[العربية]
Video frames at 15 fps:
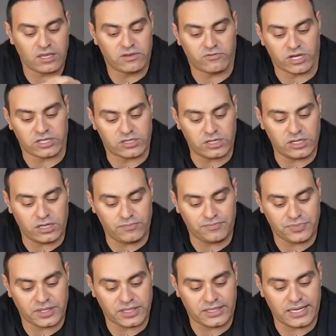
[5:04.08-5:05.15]
فايطاليا
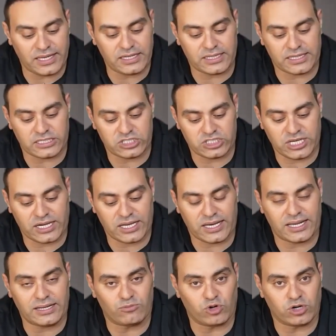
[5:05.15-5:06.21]
كانت هتشتغل
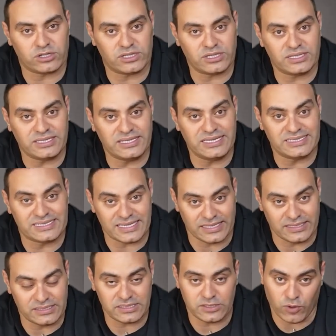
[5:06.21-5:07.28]
على مقاتله جيل
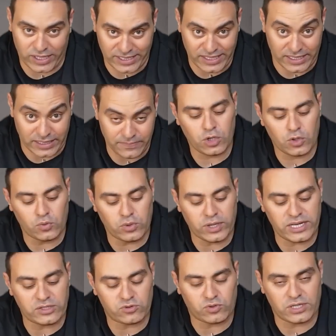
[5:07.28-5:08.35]
سادس لوحدها
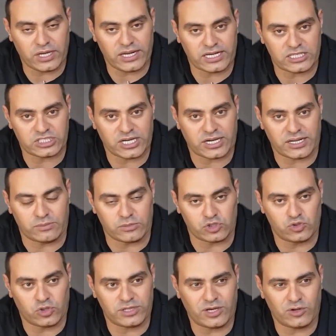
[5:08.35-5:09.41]
وقالت والله انا هشتغل على
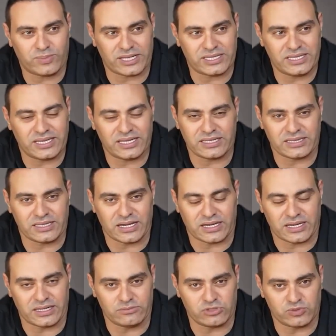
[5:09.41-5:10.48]
المشروع ده وبعدين قالت لا
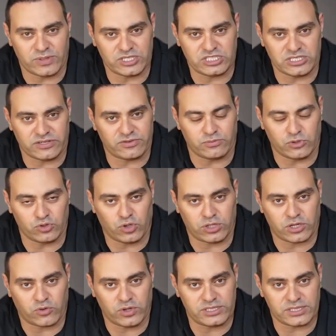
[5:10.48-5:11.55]
انا مش ماشيه في الموضوع
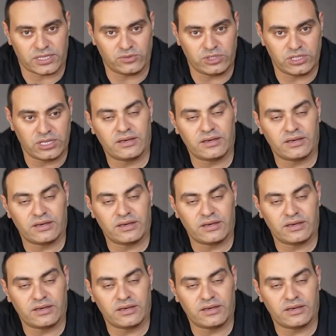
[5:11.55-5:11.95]
ده كويس قوي